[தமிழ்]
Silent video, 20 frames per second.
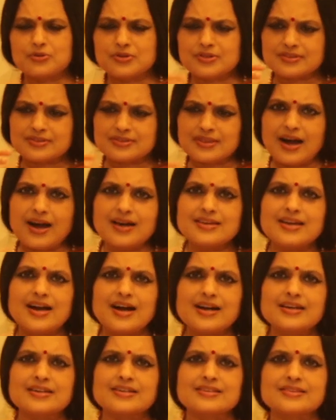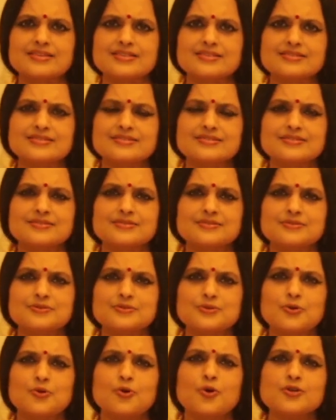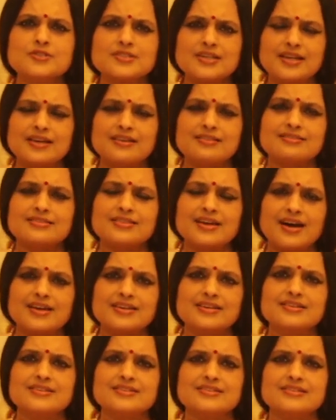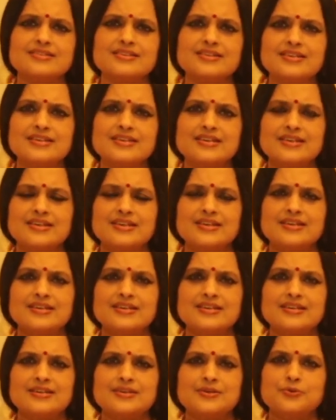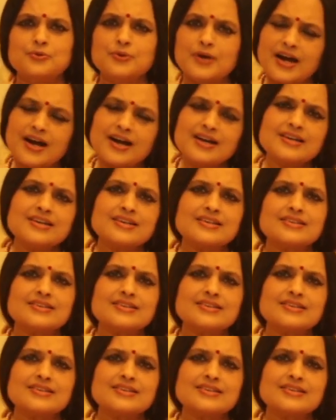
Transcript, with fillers: ஒரு தாயாக இருந்து கோசலை தாயின் ஊடாக